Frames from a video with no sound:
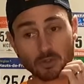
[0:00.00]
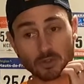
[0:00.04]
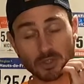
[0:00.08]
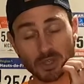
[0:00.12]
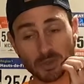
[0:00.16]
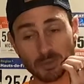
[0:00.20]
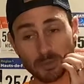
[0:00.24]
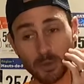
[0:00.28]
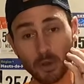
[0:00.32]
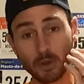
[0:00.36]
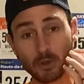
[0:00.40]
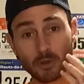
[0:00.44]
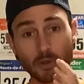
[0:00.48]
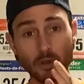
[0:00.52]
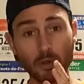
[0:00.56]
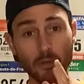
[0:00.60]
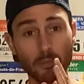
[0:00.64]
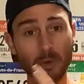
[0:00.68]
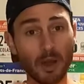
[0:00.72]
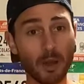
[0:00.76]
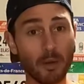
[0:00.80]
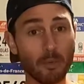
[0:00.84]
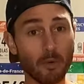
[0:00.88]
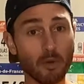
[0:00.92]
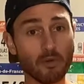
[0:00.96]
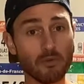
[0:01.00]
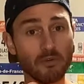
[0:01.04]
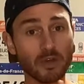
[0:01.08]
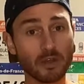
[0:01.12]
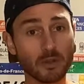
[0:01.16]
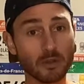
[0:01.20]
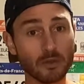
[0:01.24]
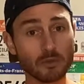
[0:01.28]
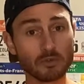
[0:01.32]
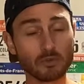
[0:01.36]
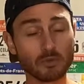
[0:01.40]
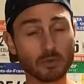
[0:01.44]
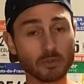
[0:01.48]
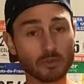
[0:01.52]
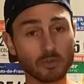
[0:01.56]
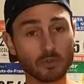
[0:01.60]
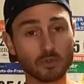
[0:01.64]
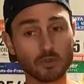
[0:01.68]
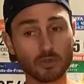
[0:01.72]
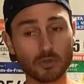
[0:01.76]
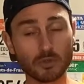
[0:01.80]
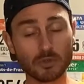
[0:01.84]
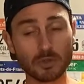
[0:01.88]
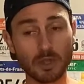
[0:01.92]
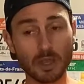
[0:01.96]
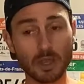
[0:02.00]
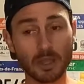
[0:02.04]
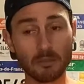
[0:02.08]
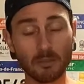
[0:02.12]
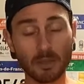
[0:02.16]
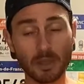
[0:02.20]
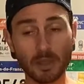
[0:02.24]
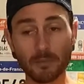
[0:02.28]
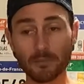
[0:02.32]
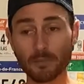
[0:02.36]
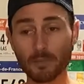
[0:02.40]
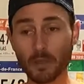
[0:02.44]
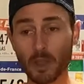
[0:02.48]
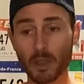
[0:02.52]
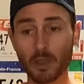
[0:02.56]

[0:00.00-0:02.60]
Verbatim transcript: je sais pas encore par rapport aux vacances où est-ce que je serai, mais